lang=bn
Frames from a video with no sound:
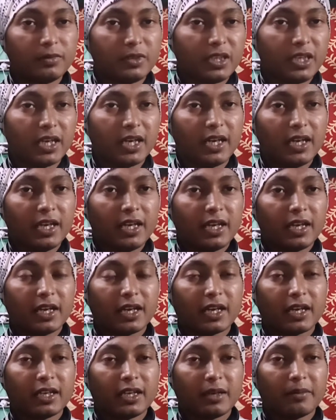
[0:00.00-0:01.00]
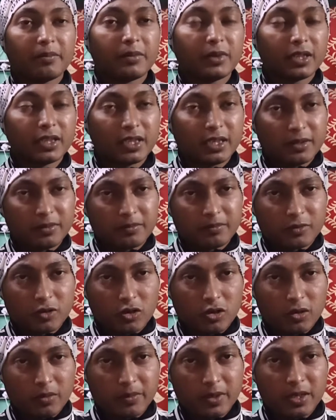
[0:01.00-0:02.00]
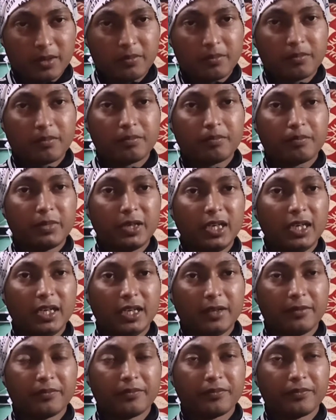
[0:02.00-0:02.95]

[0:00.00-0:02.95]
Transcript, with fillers: নিয়ে এখানে আপনাদের হবে পিলি